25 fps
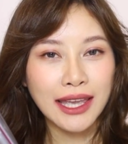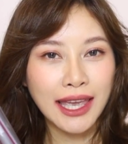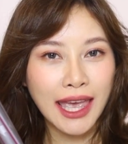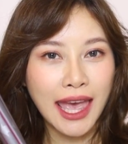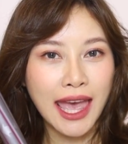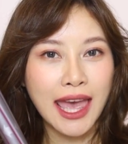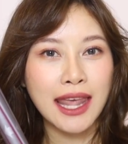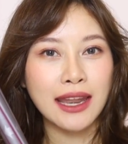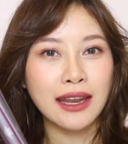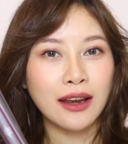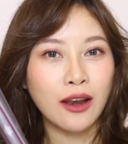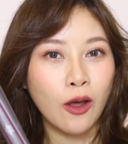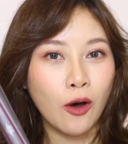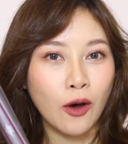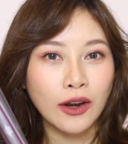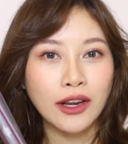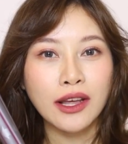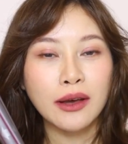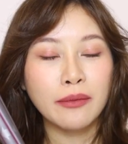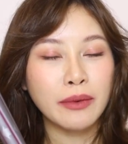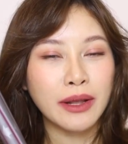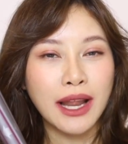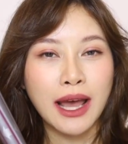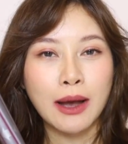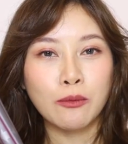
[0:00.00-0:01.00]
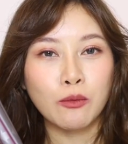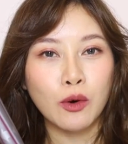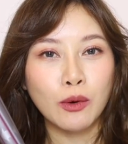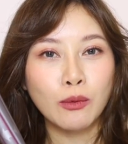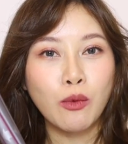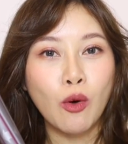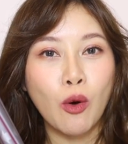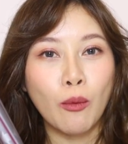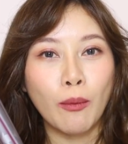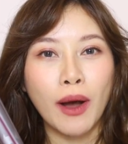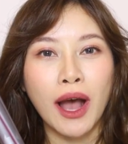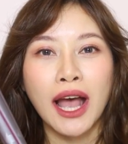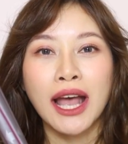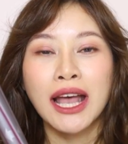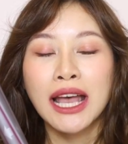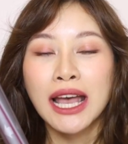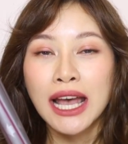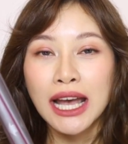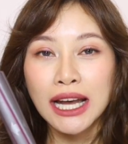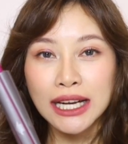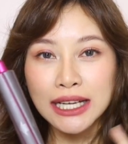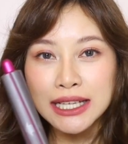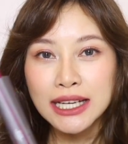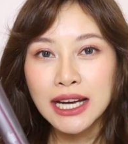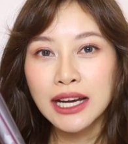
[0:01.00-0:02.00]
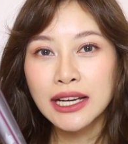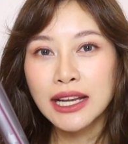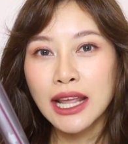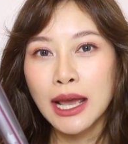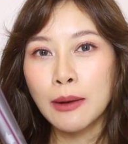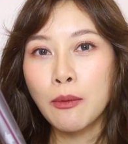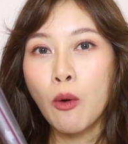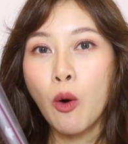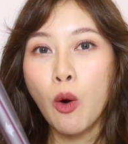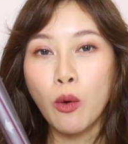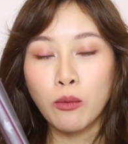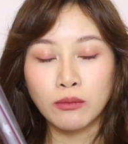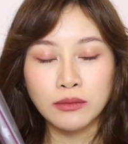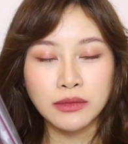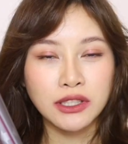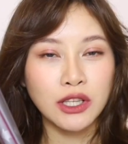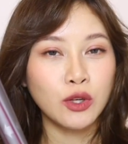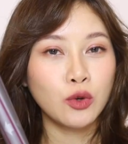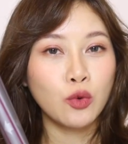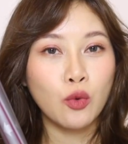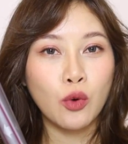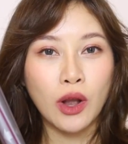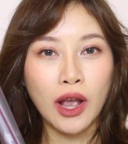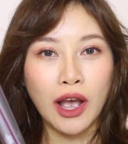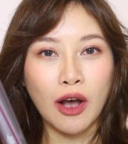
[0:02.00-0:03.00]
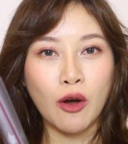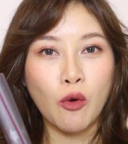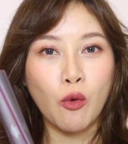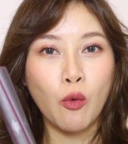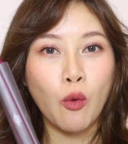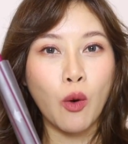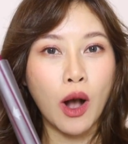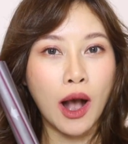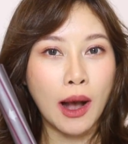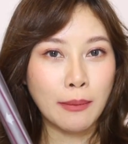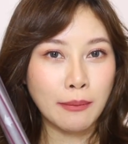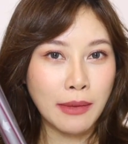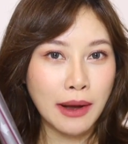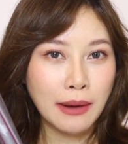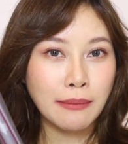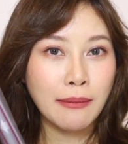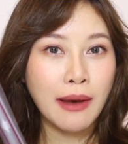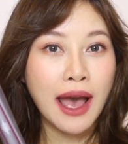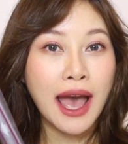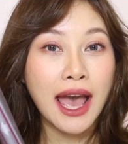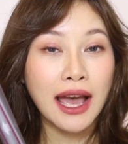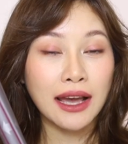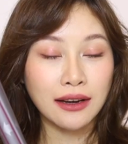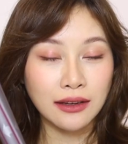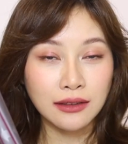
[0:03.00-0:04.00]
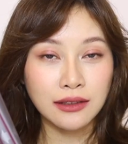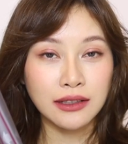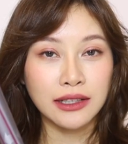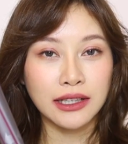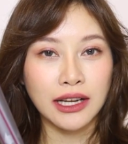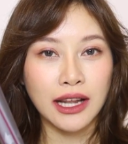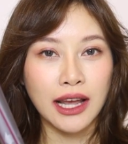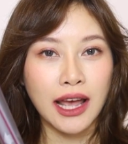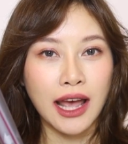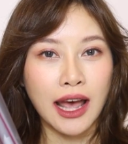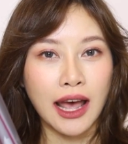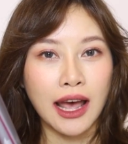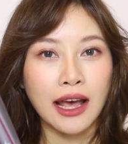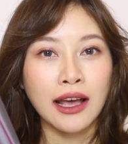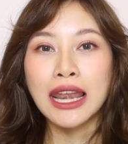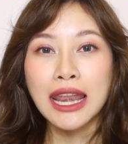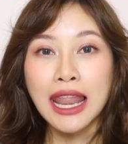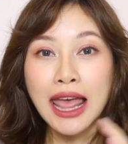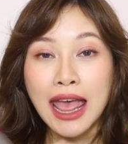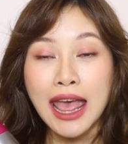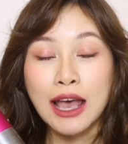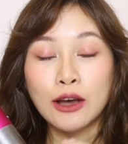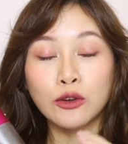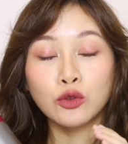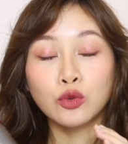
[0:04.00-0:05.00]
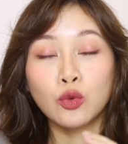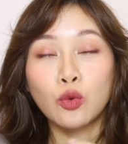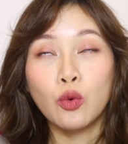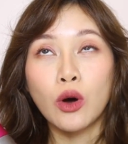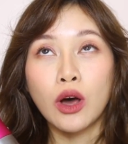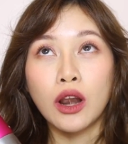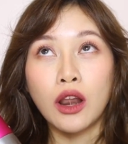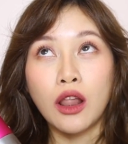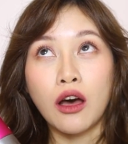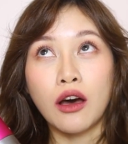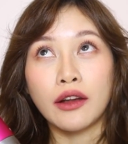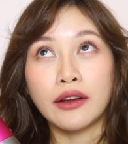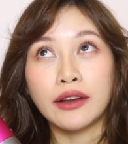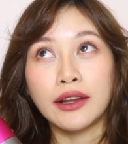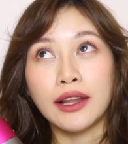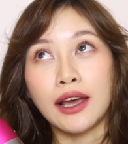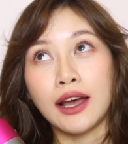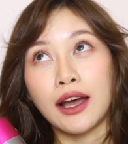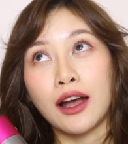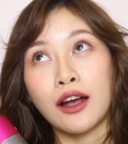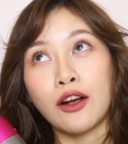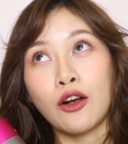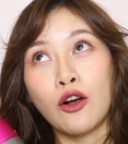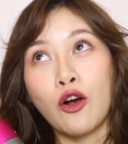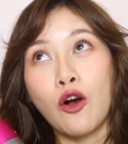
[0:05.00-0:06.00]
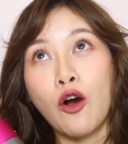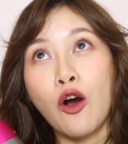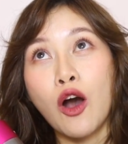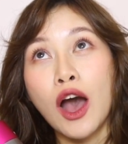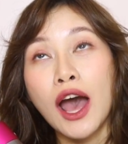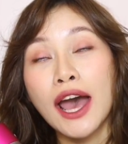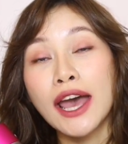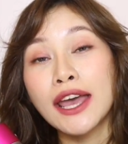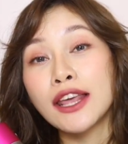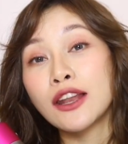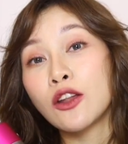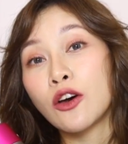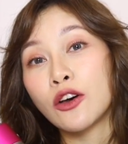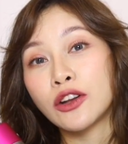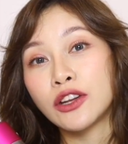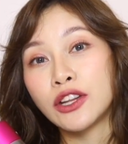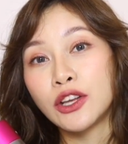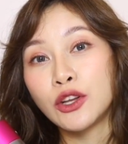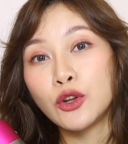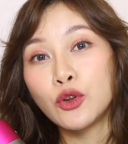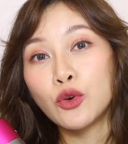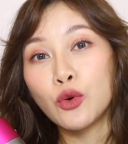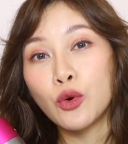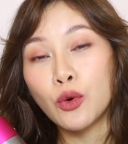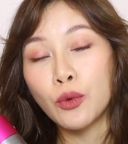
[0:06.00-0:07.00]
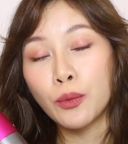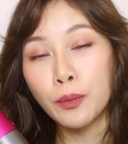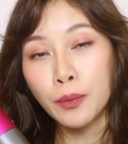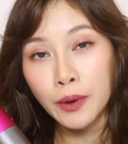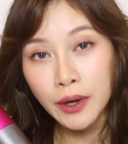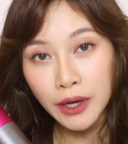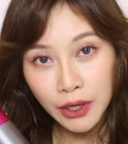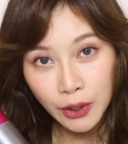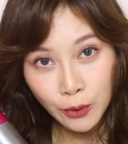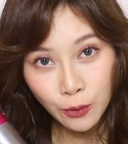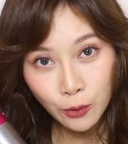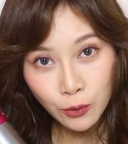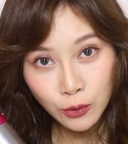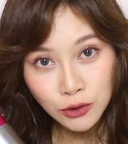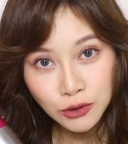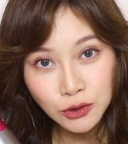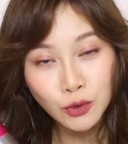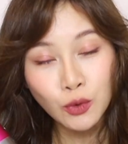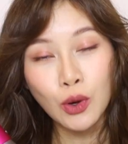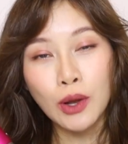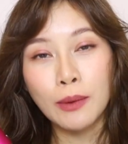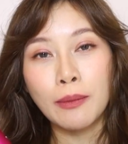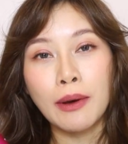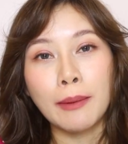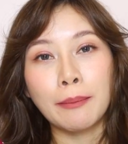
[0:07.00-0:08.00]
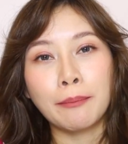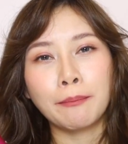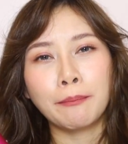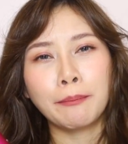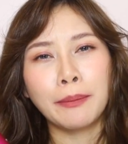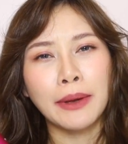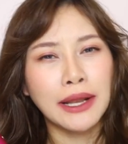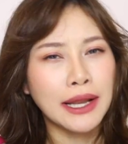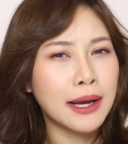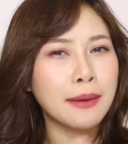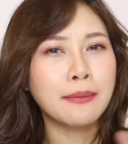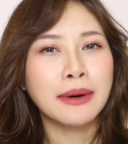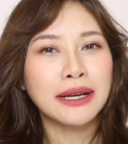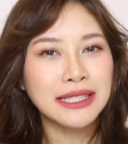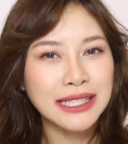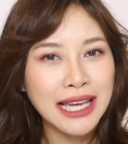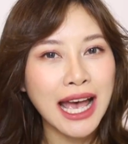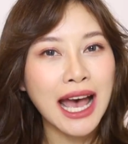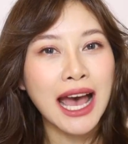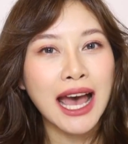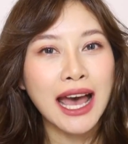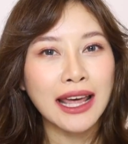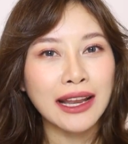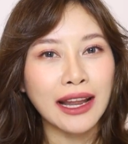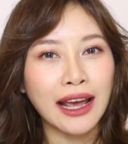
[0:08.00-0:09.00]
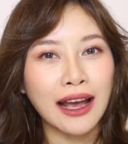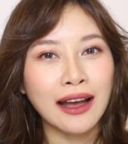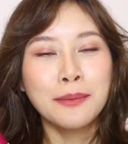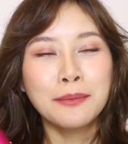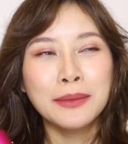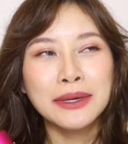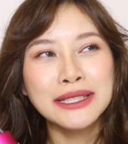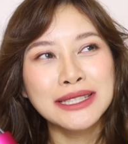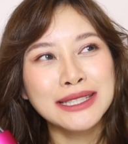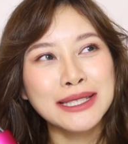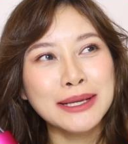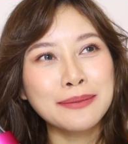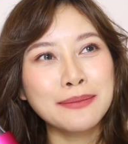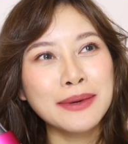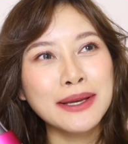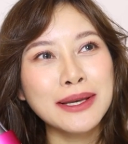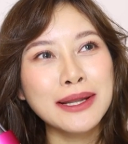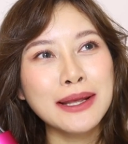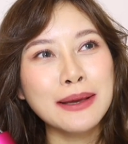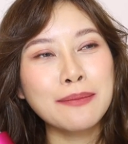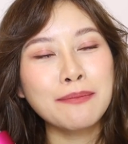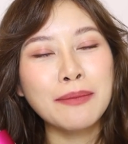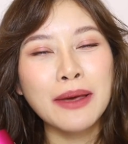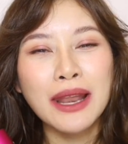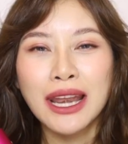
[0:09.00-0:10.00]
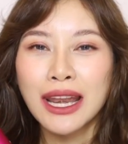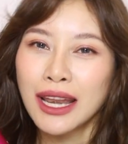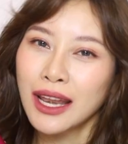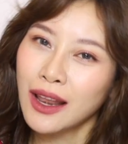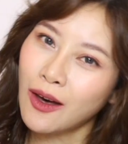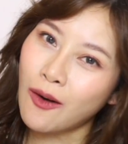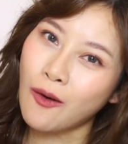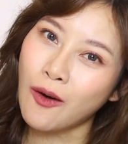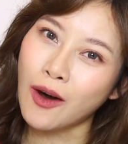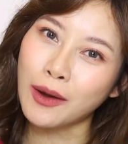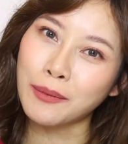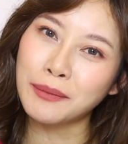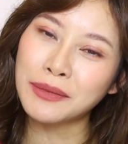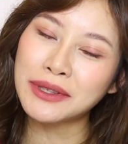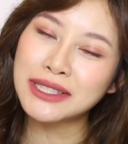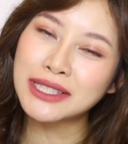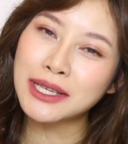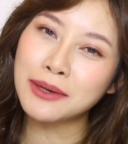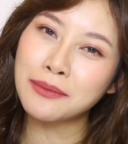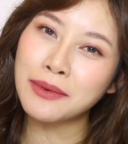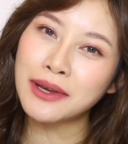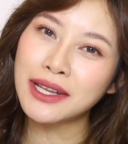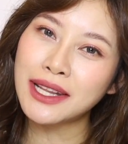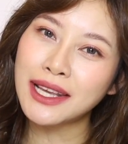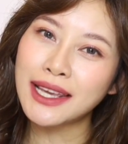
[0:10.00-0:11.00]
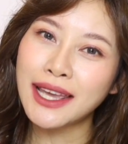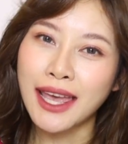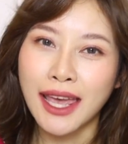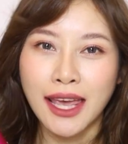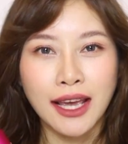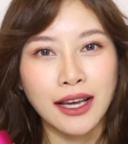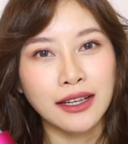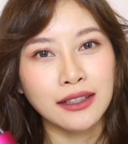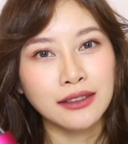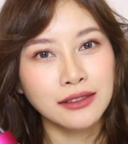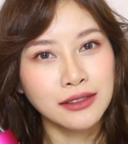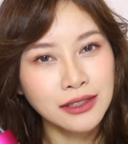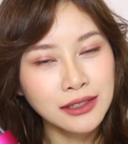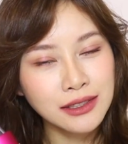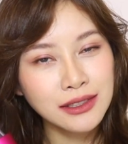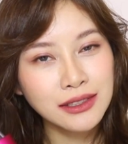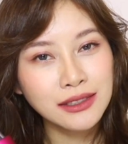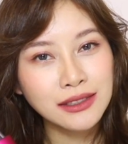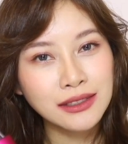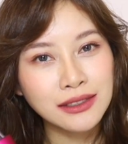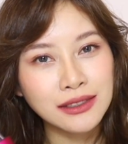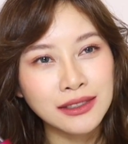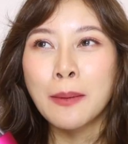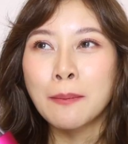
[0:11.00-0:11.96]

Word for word: แกนร้อนธรรมดาม้วนผมอะเครื่องนี้ผมจะดูเงากว่ามากๆเลยนะคะแล้วตัวรอนเนี่ยก็ให้รอนที่ดูพริ้วสวยแบบเป็นธรรมชาติอะมันจะไม่ได้เป็นหลอดมันจะไม่ได้แข็งทื่อ